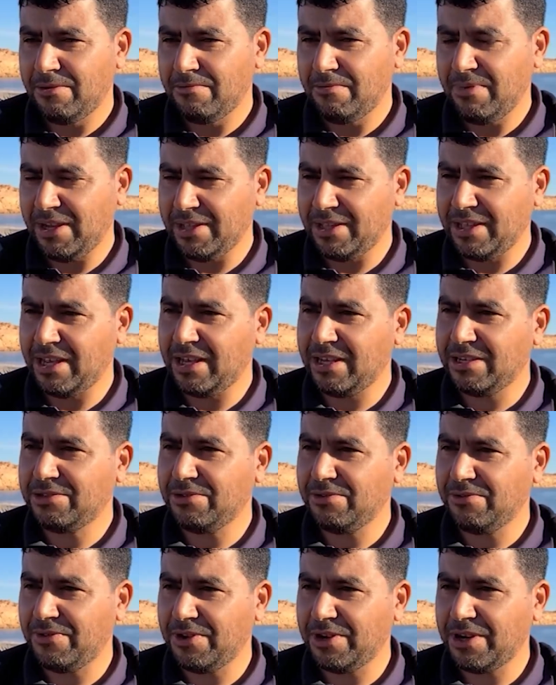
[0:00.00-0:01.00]
بعدها
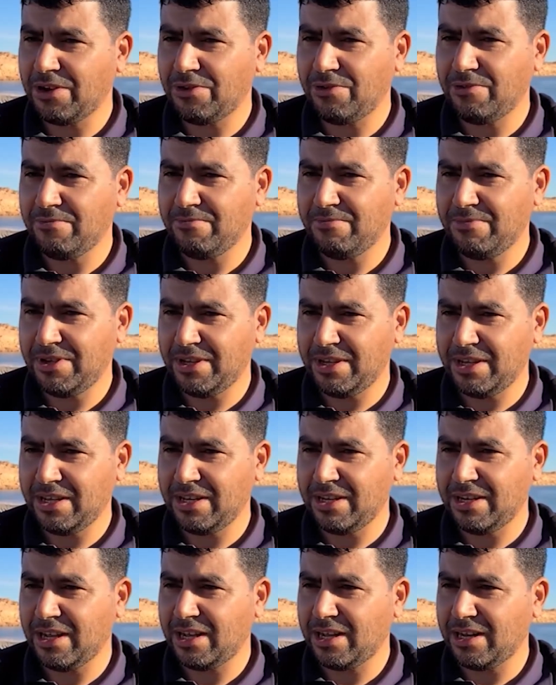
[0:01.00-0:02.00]
سوف نقوم
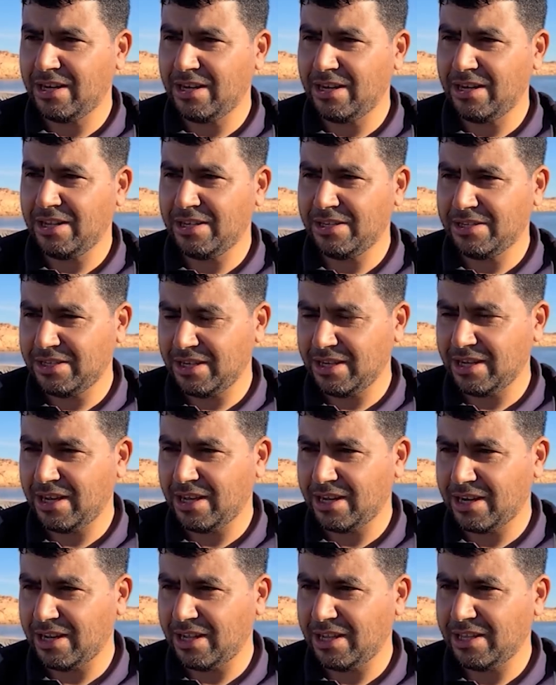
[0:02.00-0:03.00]
بنقل
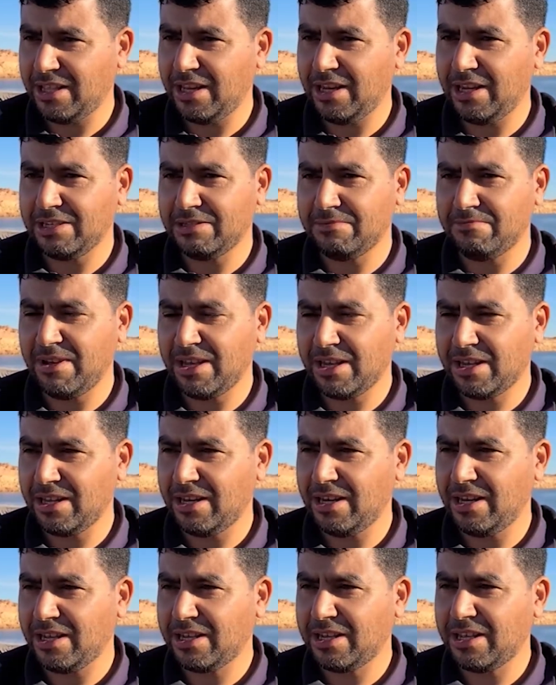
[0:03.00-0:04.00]
صغار الأسماك
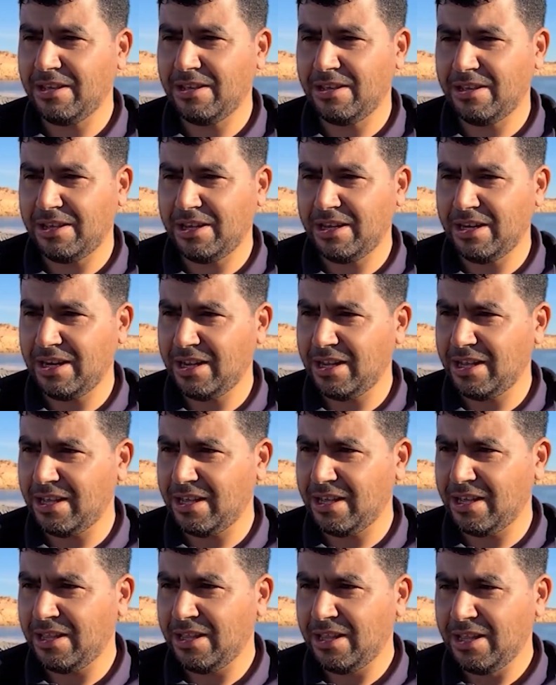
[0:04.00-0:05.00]

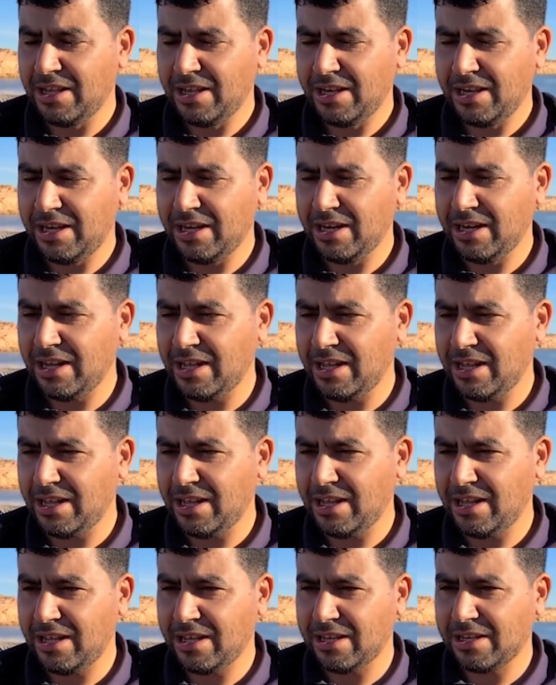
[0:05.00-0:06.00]
إلى
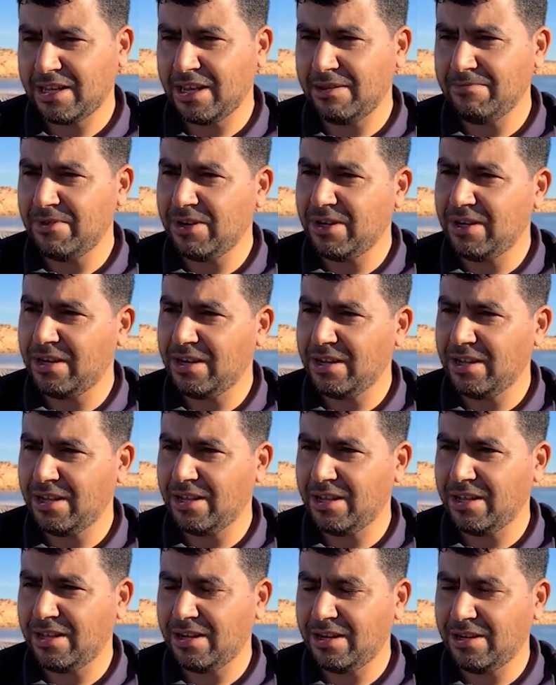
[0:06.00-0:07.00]
إلى كامل
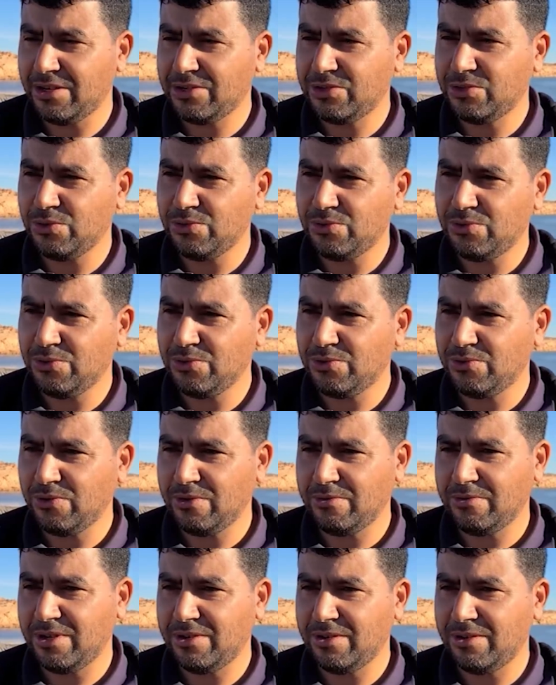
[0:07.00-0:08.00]
آه، السدود
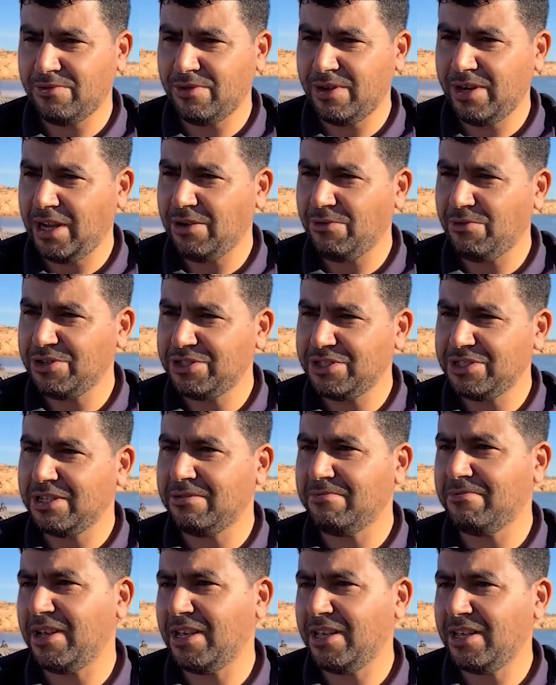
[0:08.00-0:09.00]
والحواجز
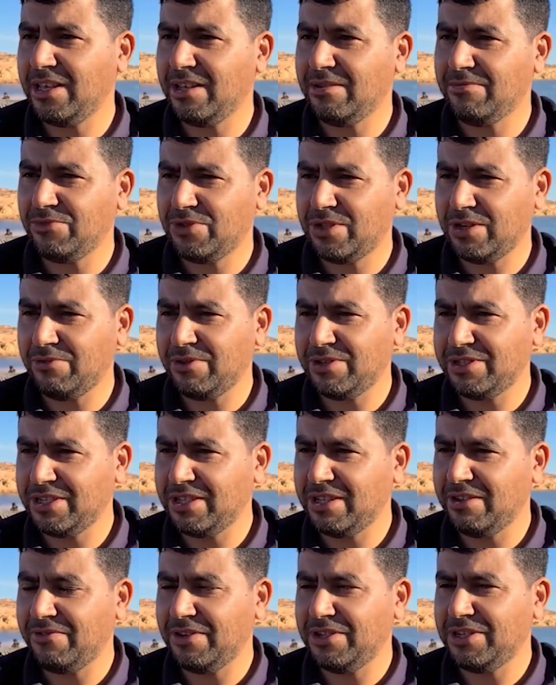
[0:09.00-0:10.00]
المائية
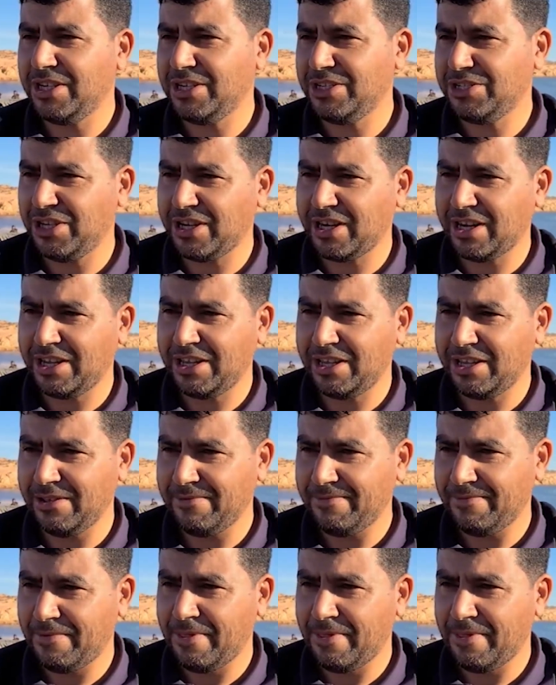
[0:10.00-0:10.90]
المتواجدة في الجهة الشرقية